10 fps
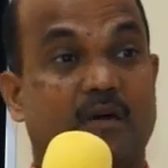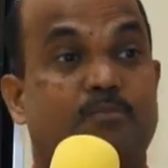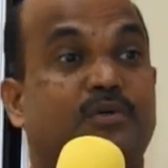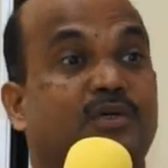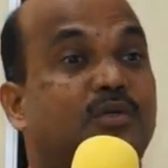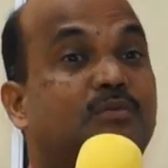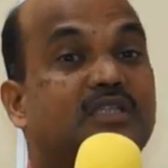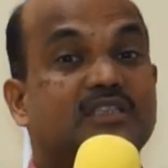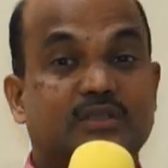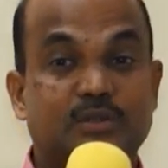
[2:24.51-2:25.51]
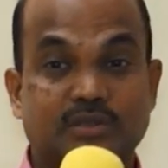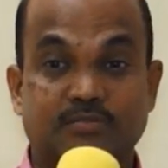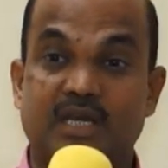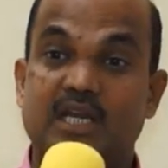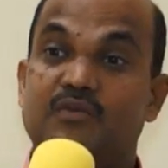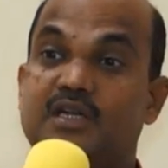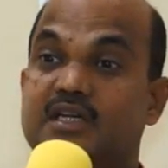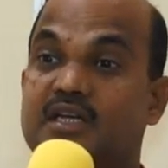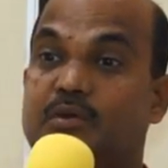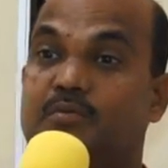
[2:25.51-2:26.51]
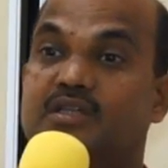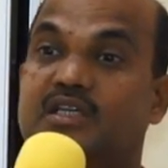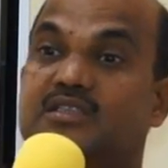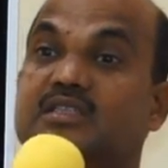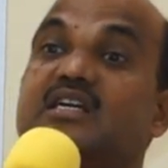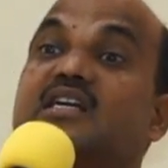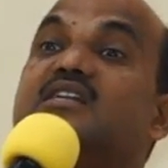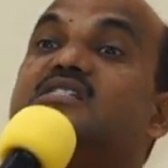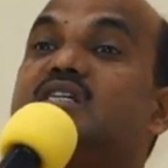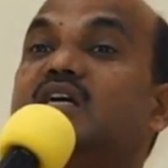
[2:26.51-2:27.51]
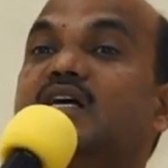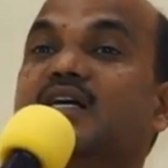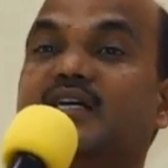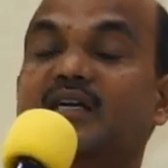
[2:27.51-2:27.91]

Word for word: அப்பர் ரூம் டிஸ்கோஸ் மேல் வீட்டறை உபதேசம் கடைசியாக